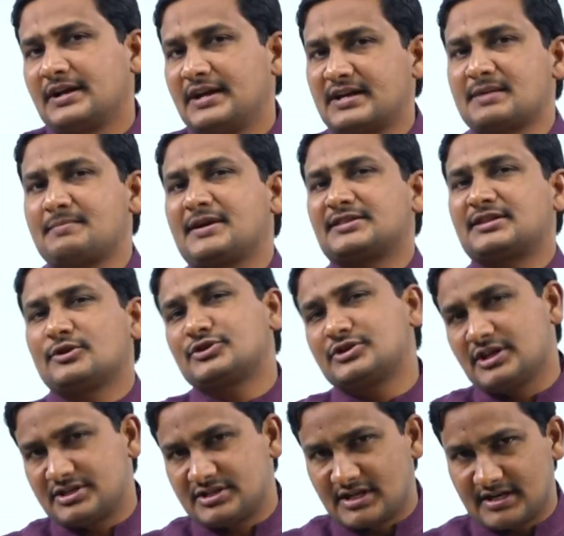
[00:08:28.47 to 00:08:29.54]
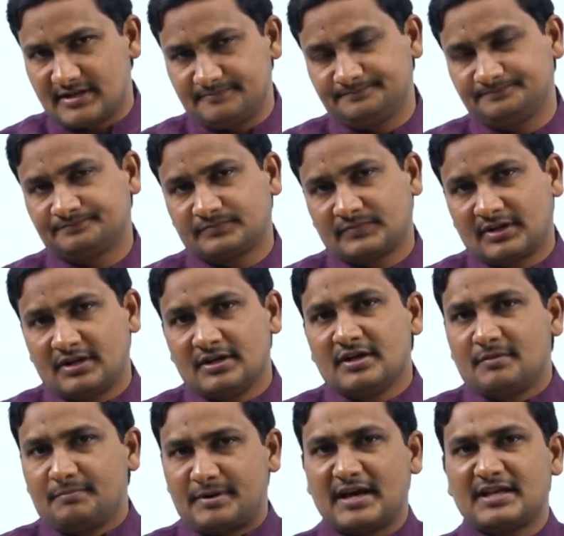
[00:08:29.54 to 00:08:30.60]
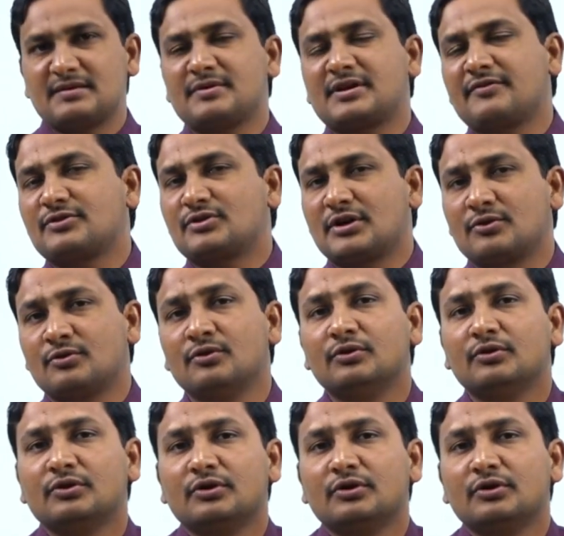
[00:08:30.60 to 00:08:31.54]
లేక మధ్యలో చేర్చారా ప్రాథమిక విధులను